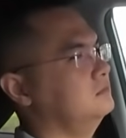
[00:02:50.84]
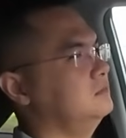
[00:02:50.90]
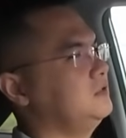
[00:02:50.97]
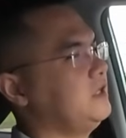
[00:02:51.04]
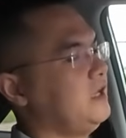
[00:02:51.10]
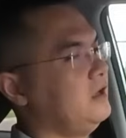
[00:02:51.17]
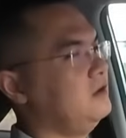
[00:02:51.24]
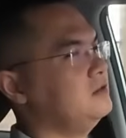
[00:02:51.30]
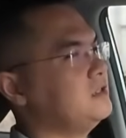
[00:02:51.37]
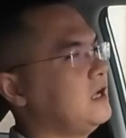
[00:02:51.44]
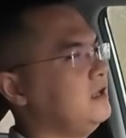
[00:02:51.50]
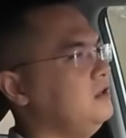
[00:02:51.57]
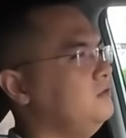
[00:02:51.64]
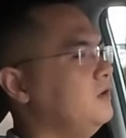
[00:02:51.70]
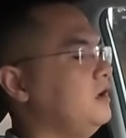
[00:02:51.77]
xe nó
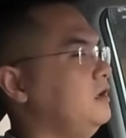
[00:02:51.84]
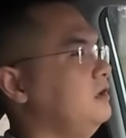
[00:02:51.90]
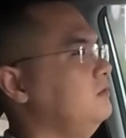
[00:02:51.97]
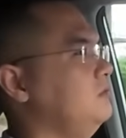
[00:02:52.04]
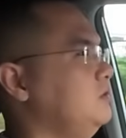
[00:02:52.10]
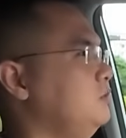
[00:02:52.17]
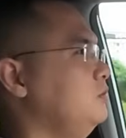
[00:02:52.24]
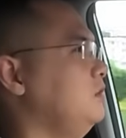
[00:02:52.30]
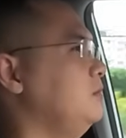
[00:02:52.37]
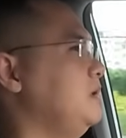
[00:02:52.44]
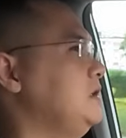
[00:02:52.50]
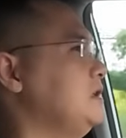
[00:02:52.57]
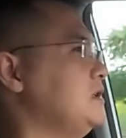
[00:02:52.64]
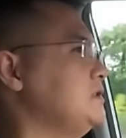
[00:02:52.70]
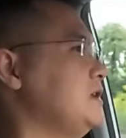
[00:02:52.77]
giá như vậy ví dụ như
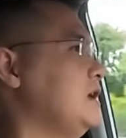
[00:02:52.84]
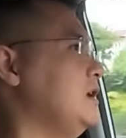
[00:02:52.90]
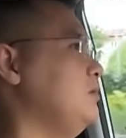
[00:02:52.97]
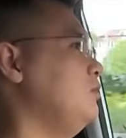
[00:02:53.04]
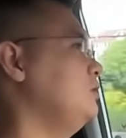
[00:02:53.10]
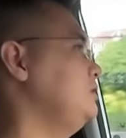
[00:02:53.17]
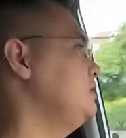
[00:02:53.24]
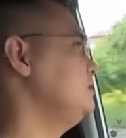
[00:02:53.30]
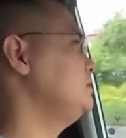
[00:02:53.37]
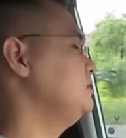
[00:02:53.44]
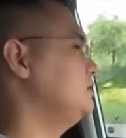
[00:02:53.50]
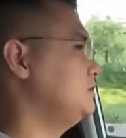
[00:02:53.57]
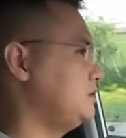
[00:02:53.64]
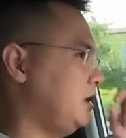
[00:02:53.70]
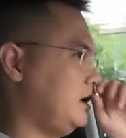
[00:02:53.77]
bây giờ giá một chiếc
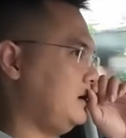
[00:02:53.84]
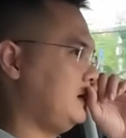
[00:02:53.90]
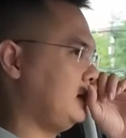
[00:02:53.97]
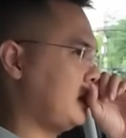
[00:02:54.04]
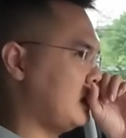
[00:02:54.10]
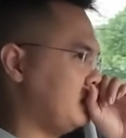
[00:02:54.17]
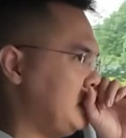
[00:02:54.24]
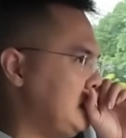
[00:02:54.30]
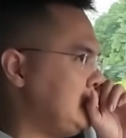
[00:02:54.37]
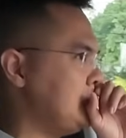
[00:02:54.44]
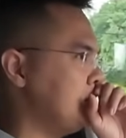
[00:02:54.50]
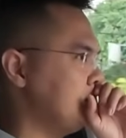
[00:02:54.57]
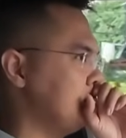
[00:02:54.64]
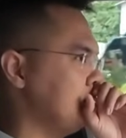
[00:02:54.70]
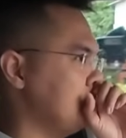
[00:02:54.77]
xe cả pin
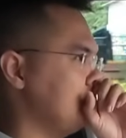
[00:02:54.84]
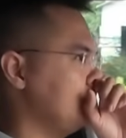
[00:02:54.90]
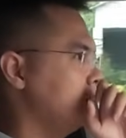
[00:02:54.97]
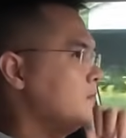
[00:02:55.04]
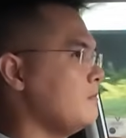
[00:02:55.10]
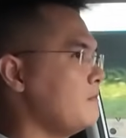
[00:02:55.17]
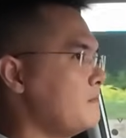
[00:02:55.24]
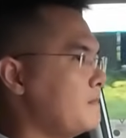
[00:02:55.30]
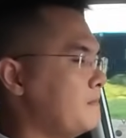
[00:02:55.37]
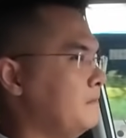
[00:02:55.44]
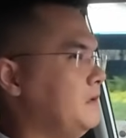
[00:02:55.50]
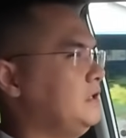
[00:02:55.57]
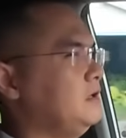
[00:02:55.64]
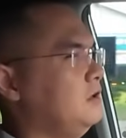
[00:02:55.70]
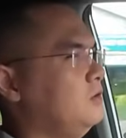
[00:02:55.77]

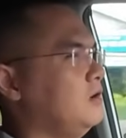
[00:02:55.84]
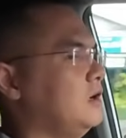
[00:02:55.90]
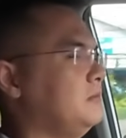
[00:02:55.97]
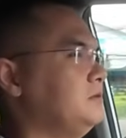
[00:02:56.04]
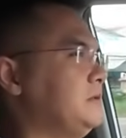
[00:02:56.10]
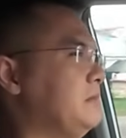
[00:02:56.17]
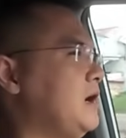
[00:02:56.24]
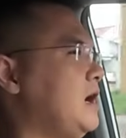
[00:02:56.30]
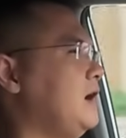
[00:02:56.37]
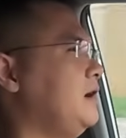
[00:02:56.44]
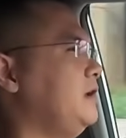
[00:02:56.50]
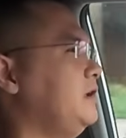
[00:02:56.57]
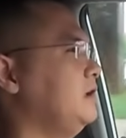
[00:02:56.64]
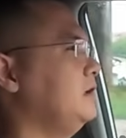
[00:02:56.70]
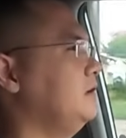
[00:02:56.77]
bây giờ là khoảng
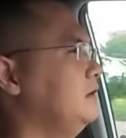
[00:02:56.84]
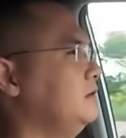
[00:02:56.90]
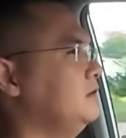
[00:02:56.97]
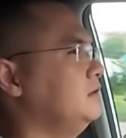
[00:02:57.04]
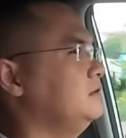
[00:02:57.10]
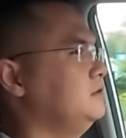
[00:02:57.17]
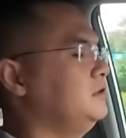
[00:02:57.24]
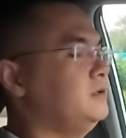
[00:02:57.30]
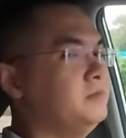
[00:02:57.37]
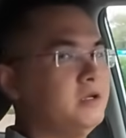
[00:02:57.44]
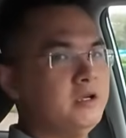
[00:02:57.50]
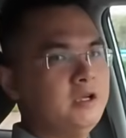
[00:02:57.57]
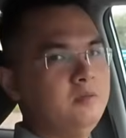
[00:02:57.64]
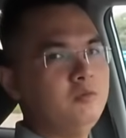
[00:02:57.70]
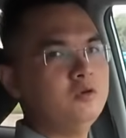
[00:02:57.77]
520 thì
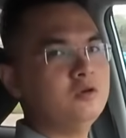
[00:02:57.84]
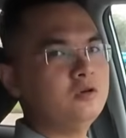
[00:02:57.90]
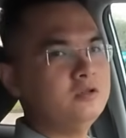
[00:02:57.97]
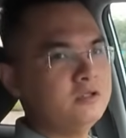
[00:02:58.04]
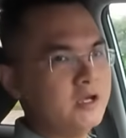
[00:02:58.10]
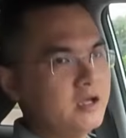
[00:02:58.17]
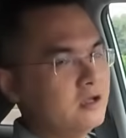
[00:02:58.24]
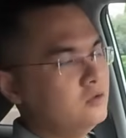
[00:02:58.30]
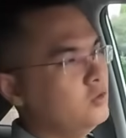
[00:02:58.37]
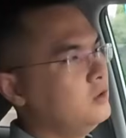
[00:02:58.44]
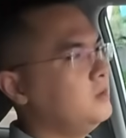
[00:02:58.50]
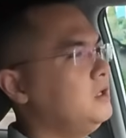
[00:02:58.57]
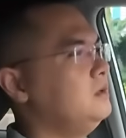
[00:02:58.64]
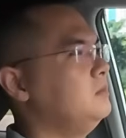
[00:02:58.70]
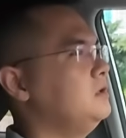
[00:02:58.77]
mình nghĩ một con xe
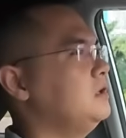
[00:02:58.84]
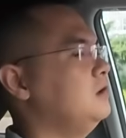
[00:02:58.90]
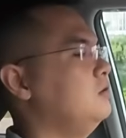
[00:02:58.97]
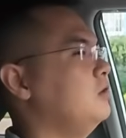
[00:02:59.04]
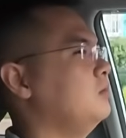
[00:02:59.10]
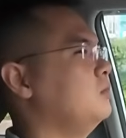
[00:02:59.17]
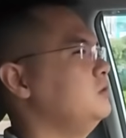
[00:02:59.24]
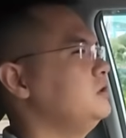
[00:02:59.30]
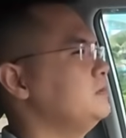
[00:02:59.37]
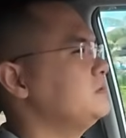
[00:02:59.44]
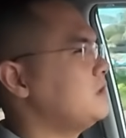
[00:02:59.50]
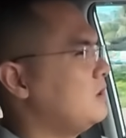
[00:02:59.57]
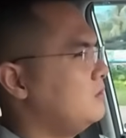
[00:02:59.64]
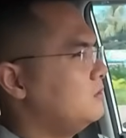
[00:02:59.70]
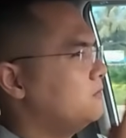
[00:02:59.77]
thuê pin bây giờ nó khoảng
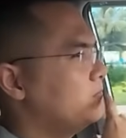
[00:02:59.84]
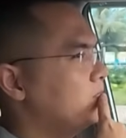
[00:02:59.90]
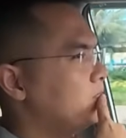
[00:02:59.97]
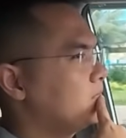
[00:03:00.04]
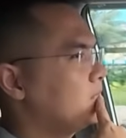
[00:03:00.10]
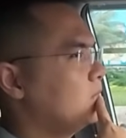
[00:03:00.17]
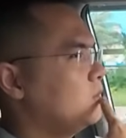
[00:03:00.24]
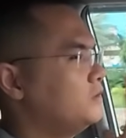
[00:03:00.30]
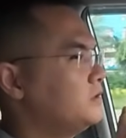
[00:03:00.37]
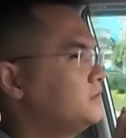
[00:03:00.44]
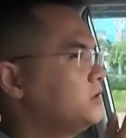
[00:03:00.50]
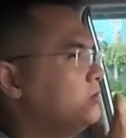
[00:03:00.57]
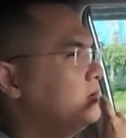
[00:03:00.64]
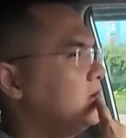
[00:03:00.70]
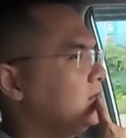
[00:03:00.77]
460
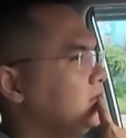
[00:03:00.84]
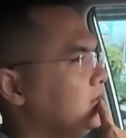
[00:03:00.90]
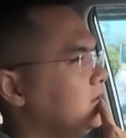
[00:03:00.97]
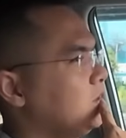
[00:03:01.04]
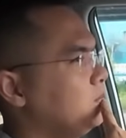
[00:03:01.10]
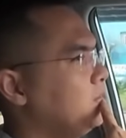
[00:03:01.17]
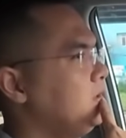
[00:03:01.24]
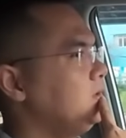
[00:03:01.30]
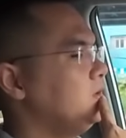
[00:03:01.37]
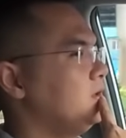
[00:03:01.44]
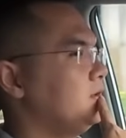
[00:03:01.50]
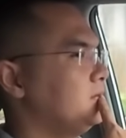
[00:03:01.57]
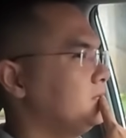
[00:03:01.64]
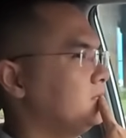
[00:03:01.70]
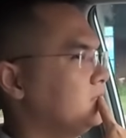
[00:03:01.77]
460 là cả tiền cọc pin rồi
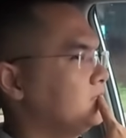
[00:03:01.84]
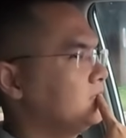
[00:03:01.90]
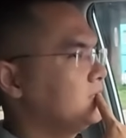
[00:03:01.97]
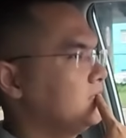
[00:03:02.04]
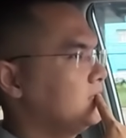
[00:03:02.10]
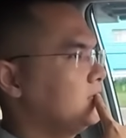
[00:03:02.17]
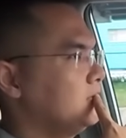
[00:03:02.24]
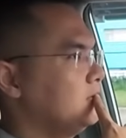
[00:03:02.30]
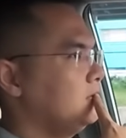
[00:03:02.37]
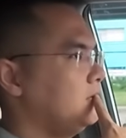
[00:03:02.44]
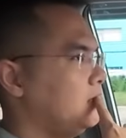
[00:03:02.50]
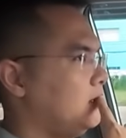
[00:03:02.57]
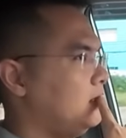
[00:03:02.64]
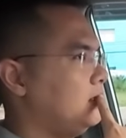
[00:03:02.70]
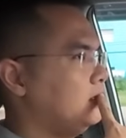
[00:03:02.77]
đấy
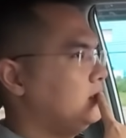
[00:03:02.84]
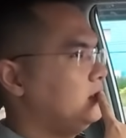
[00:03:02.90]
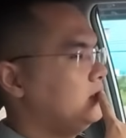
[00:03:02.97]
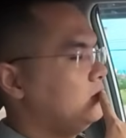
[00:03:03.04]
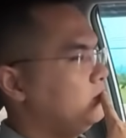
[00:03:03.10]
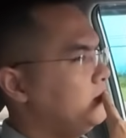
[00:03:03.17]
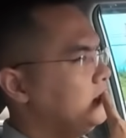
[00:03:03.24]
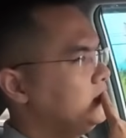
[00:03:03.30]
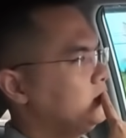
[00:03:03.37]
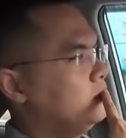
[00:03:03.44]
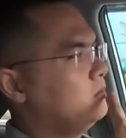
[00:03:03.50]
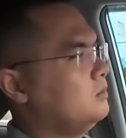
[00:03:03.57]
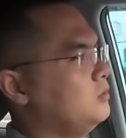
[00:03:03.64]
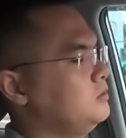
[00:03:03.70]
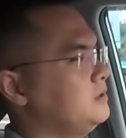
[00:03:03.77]
đấy cả tiền cọc pin
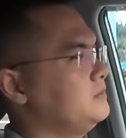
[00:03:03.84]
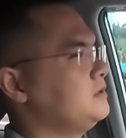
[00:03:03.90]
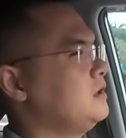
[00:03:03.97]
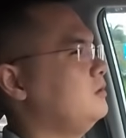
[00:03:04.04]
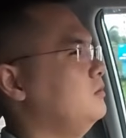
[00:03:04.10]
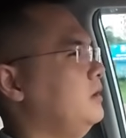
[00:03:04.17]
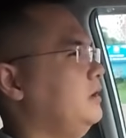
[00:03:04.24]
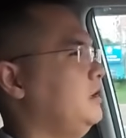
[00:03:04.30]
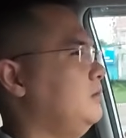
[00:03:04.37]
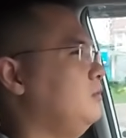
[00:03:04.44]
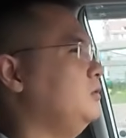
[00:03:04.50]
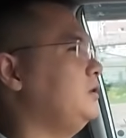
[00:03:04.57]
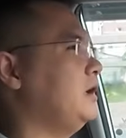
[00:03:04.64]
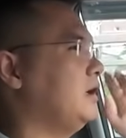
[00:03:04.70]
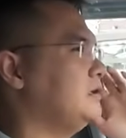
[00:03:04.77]
rồi 460 và anh em
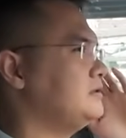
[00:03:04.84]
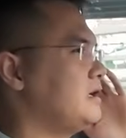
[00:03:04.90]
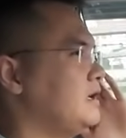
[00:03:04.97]
mỗi tháng